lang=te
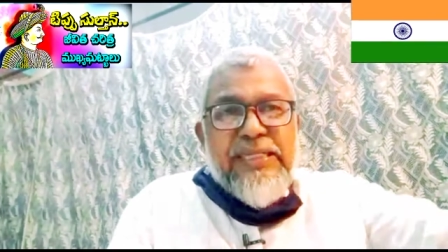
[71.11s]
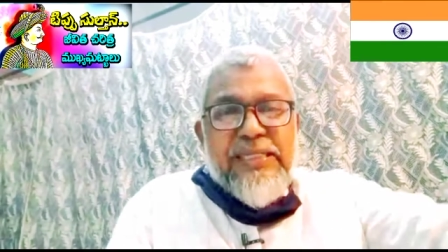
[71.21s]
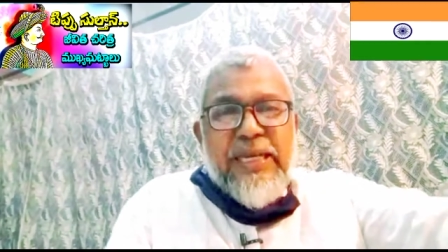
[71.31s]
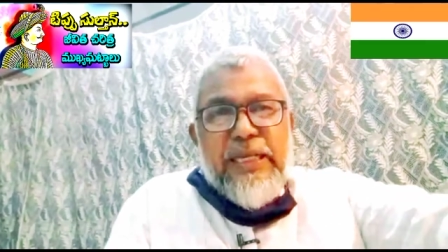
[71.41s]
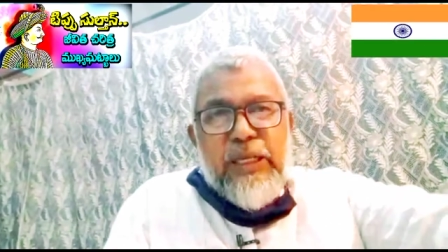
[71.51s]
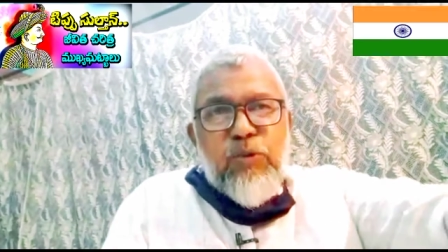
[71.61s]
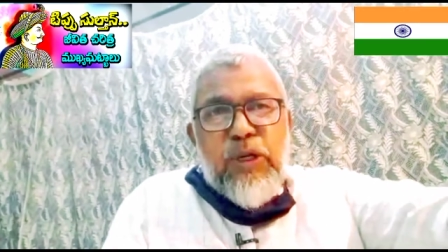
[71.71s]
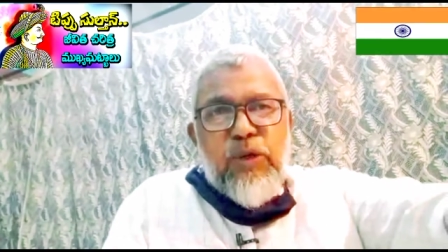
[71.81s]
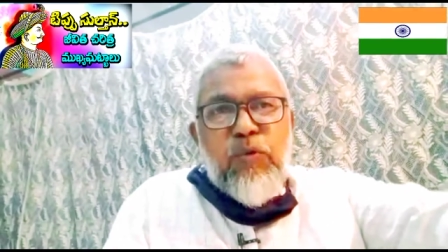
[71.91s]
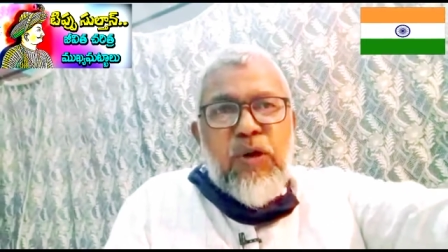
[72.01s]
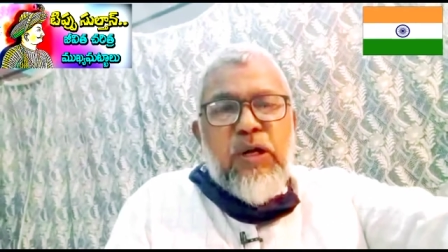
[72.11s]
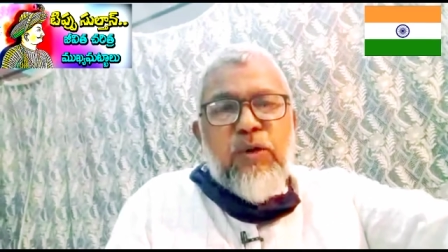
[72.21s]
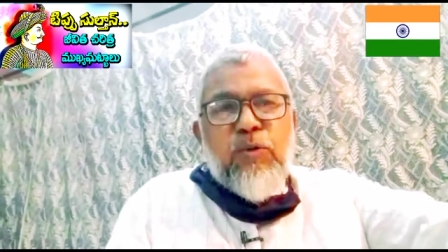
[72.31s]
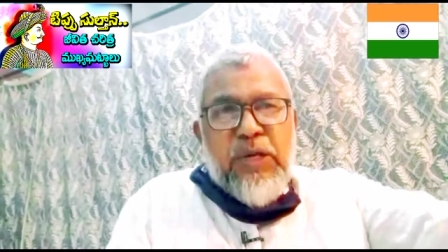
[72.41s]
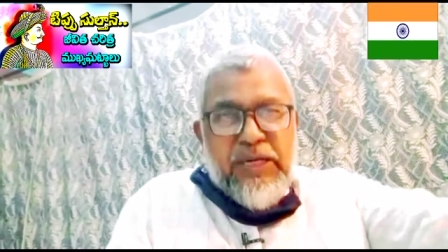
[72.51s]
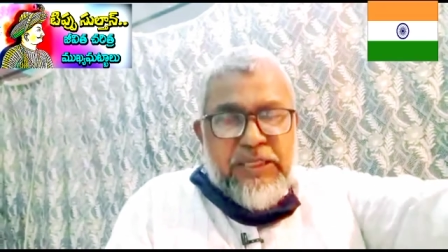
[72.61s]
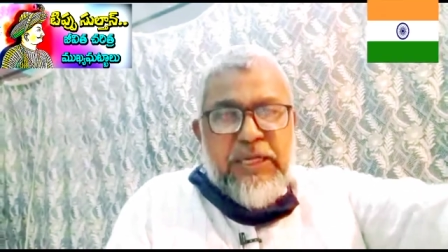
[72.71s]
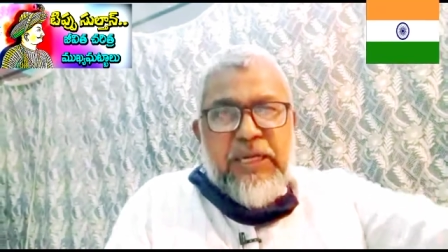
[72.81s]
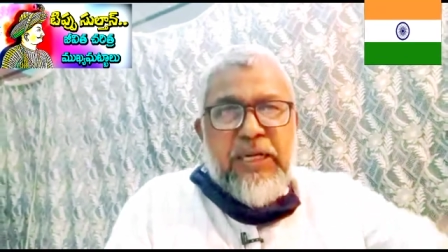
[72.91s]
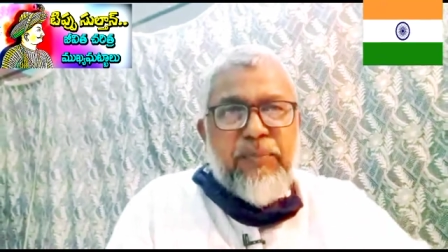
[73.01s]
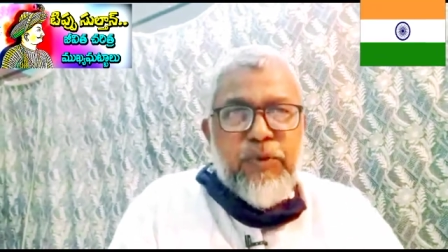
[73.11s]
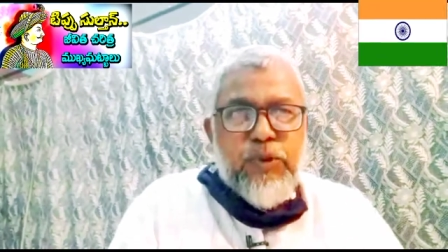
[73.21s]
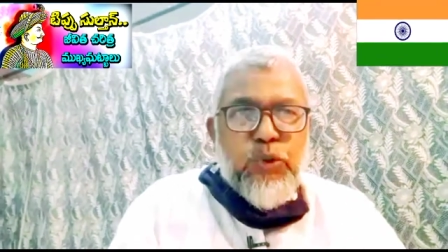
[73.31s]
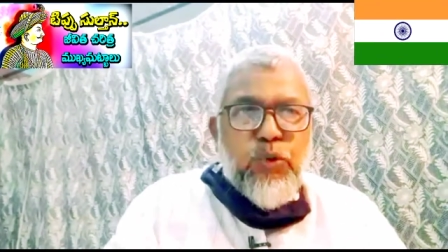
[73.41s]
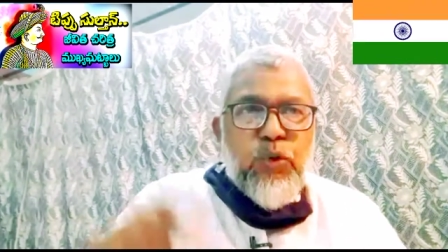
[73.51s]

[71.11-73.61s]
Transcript: సైనికులను వాళ్లకు రక్షణ కల్పిస్తూ